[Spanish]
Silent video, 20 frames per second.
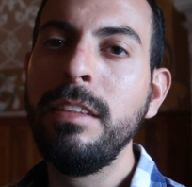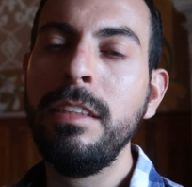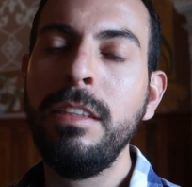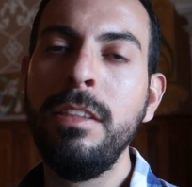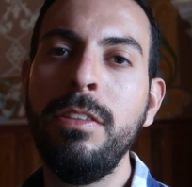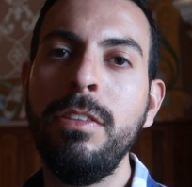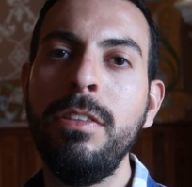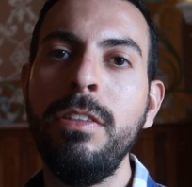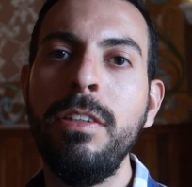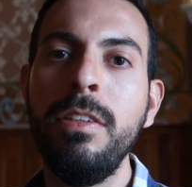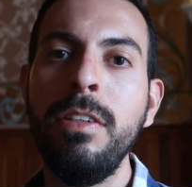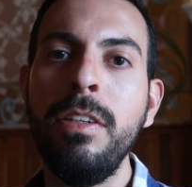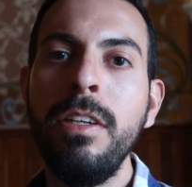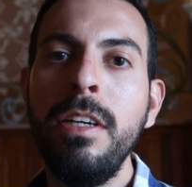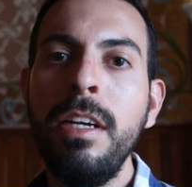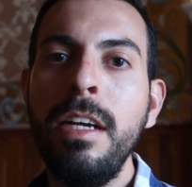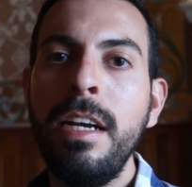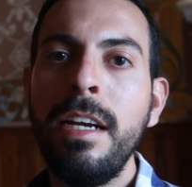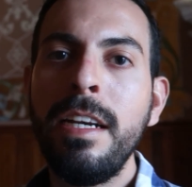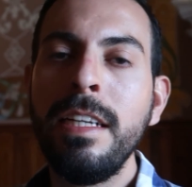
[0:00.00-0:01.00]
han sido
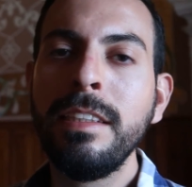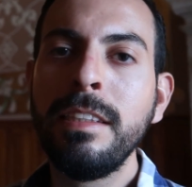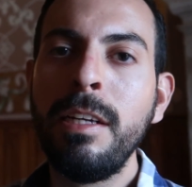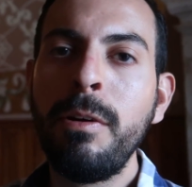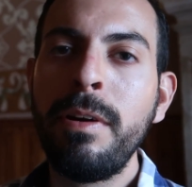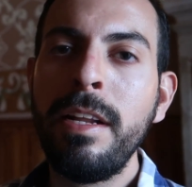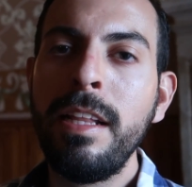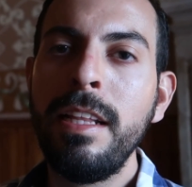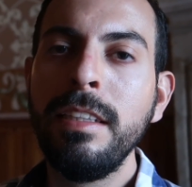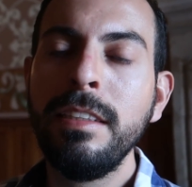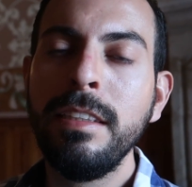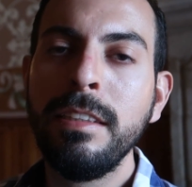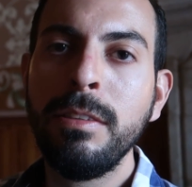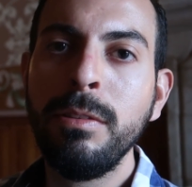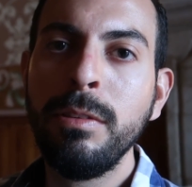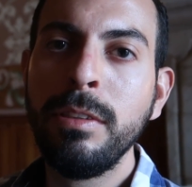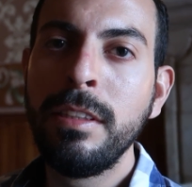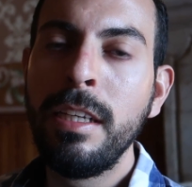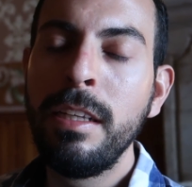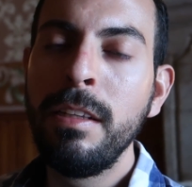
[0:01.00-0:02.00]
restauradas de
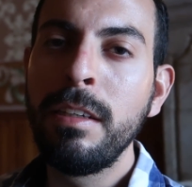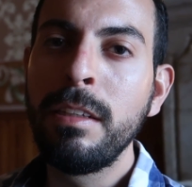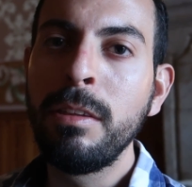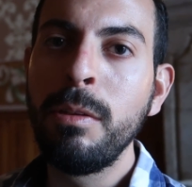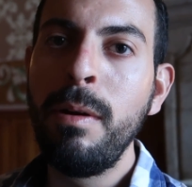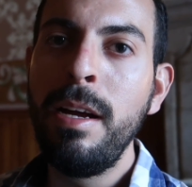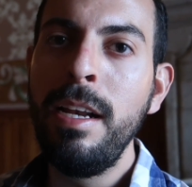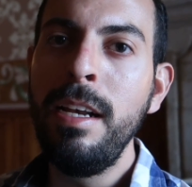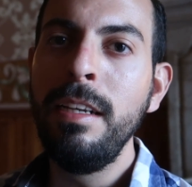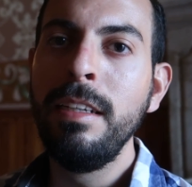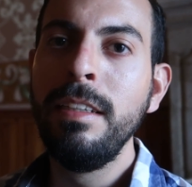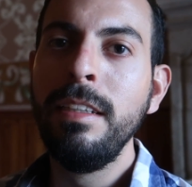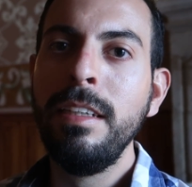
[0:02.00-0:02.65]
su estado actual